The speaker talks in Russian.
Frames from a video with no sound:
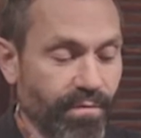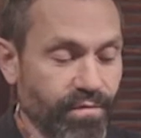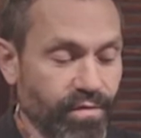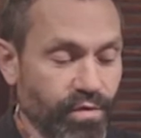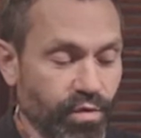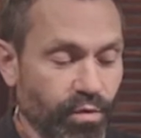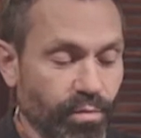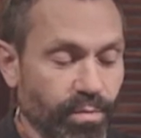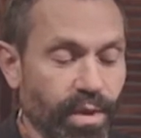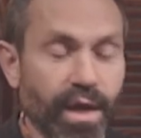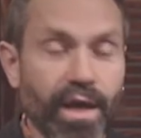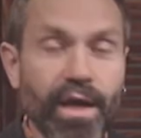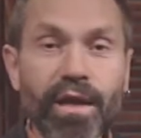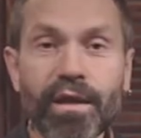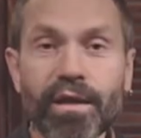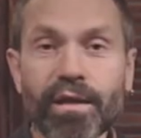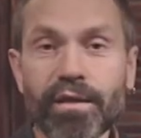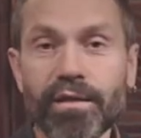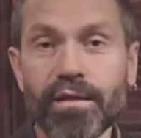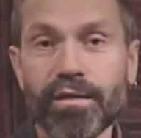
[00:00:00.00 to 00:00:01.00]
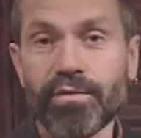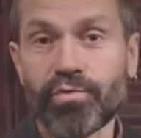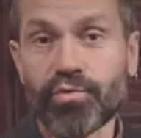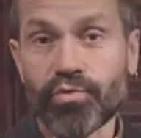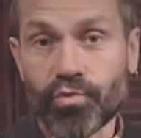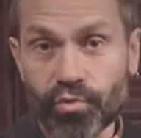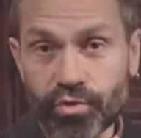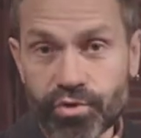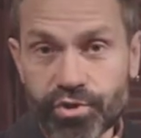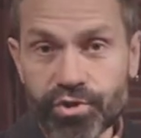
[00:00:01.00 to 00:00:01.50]
обо всем и
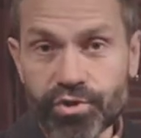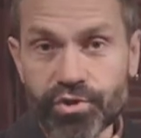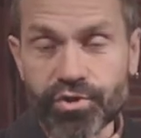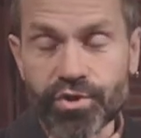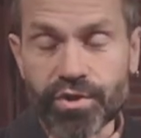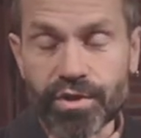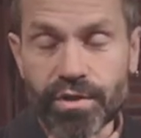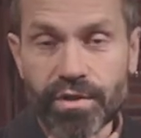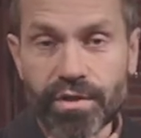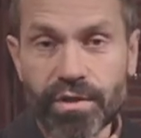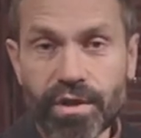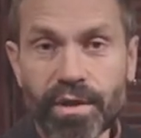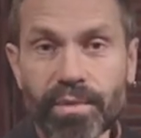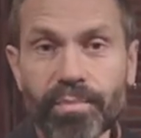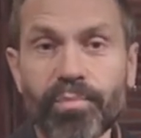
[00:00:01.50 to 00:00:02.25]
тотчас же